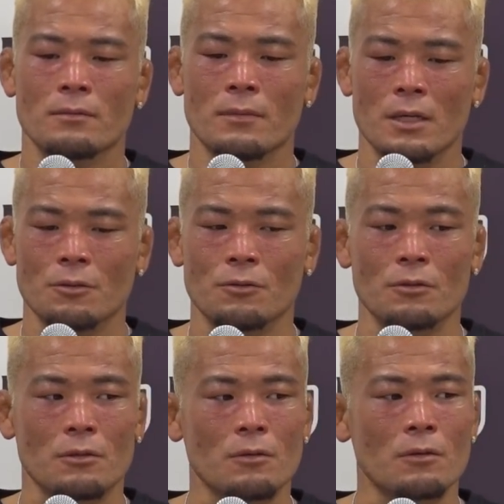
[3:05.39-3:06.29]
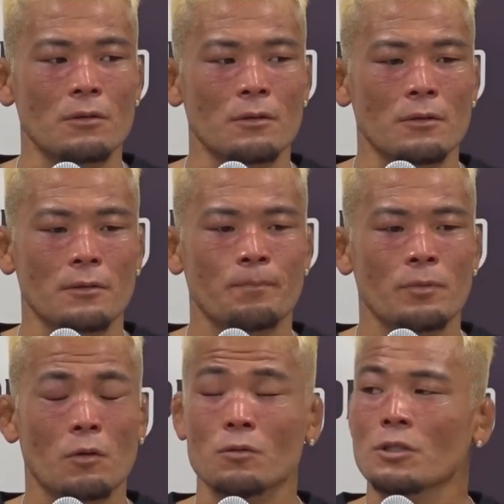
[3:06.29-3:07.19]
まあちょっとこ
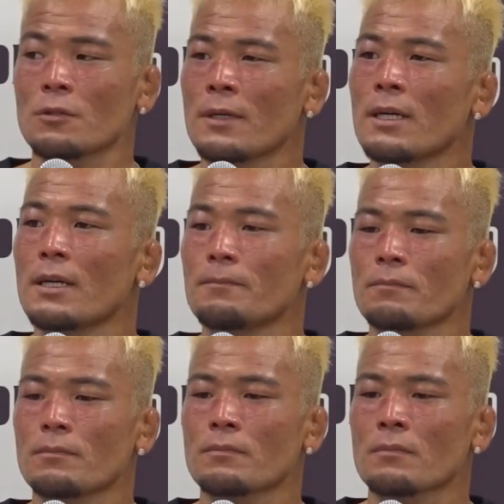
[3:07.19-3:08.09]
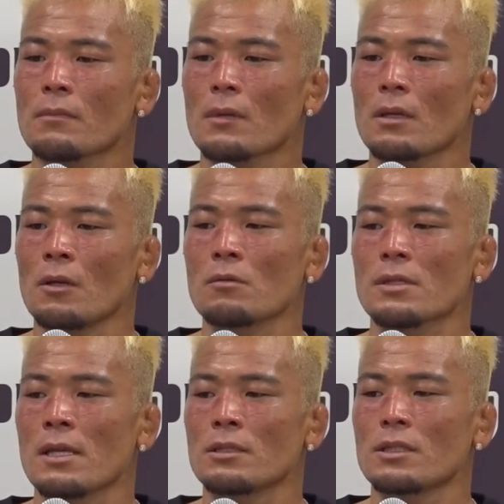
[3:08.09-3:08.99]
う、今年は4
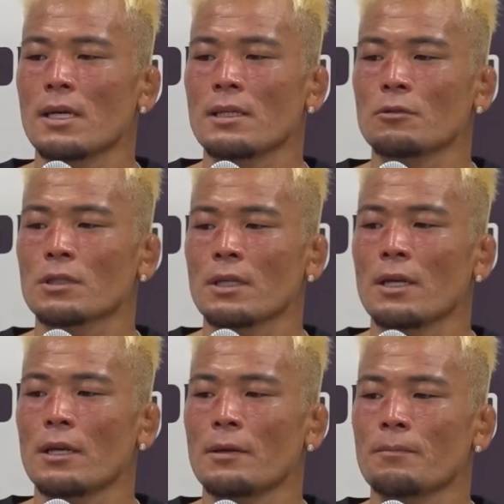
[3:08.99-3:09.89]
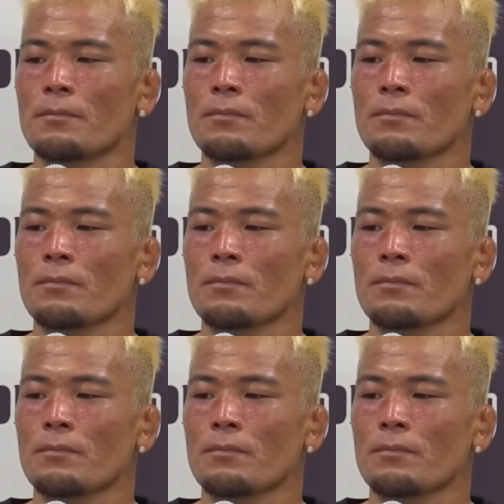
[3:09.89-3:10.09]
戦試合をして、